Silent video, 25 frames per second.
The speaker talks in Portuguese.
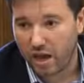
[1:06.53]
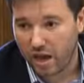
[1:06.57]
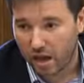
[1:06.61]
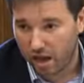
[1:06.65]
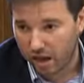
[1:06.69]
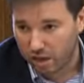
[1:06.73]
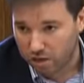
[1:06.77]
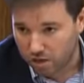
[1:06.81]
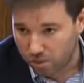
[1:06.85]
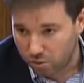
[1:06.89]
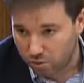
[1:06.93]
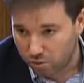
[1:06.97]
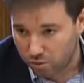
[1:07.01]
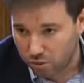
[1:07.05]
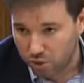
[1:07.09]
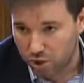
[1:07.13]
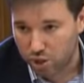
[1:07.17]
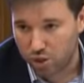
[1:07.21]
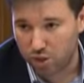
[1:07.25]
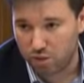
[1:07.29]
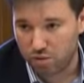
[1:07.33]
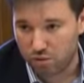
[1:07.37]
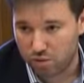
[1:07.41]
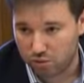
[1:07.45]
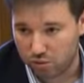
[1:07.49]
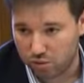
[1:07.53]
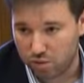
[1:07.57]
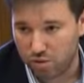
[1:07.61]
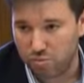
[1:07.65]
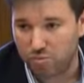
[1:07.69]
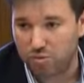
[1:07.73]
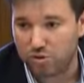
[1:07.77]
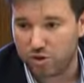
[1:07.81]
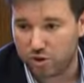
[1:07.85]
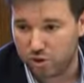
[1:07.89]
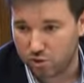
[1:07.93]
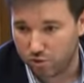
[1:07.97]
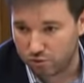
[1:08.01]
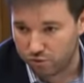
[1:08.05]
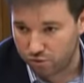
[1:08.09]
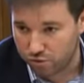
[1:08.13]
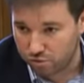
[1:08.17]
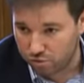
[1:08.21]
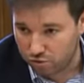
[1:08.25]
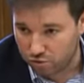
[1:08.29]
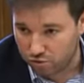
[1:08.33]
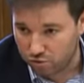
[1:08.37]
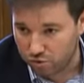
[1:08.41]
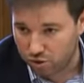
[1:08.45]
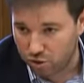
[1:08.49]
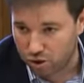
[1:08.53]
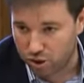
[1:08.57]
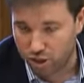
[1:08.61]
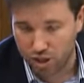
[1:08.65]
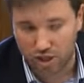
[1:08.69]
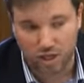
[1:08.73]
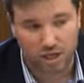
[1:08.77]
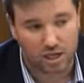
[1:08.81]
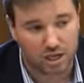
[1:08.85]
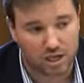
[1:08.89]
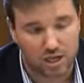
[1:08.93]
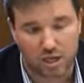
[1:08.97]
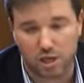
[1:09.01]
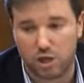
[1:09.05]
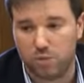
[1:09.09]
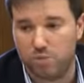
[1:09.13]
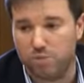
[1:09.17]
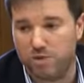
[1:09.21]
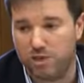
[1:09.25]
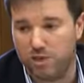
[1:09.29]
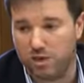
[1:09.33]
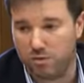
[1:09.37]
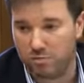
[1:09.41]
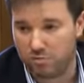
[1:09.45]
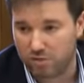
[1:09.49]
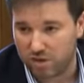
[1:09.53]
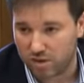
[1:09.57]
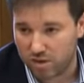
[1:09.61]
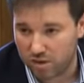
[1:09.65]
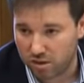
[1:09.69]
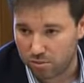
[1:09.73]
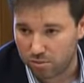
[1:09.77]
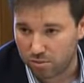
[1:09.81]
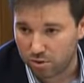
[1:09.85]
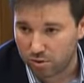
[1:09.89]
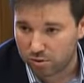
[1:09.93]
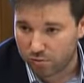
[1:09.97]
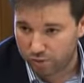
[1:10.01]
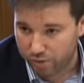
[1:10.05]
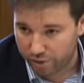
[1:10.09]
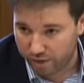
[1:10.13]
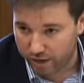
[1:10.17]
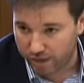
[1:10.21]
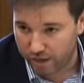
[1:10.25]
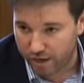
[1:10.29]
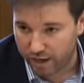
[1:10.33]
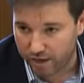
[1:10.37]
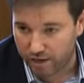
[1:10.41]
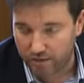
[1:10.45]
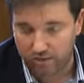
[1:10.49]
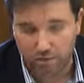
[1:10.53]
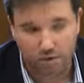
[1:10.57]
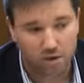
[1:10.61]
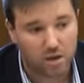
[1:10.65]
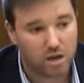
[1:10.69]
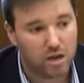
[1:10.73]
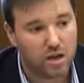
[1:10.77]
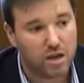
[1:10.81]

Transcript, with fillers: Ainda hoje, o tempo que ouvimos hoje e que aqui despendemos é tempo que foi ganho.